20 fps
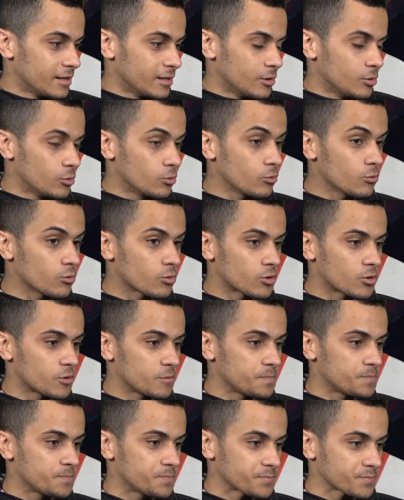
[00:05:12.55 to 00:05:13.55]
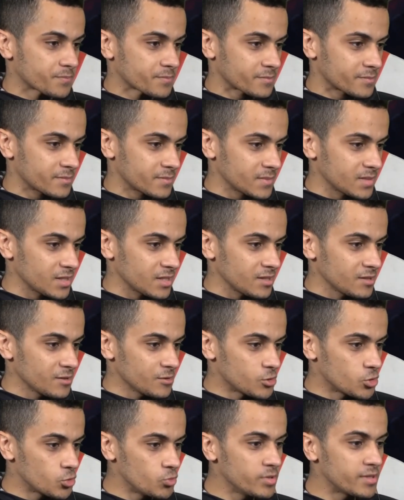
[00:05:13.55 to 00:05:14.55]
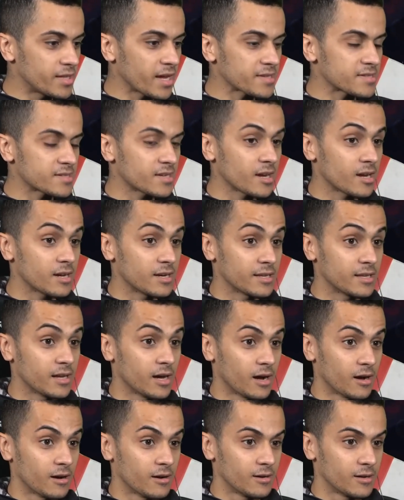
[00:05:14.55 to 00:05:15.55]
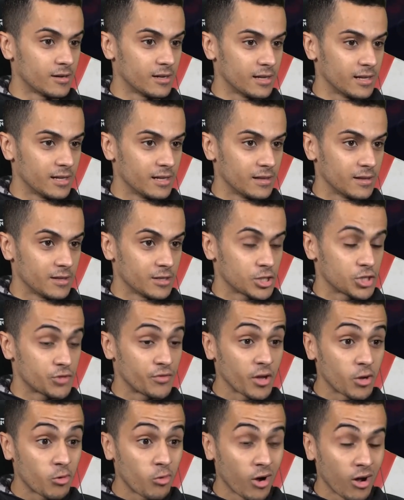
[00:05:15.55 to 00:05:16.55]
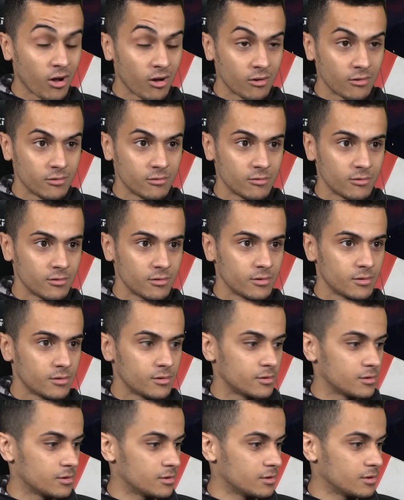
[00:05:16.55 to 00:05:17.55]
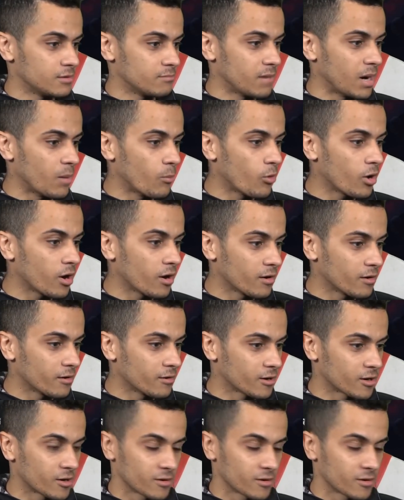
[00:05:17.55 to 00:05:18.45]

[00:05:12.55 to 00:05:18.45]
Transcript: Donc, suite à ça, les gars, je fais quoi Bah moi,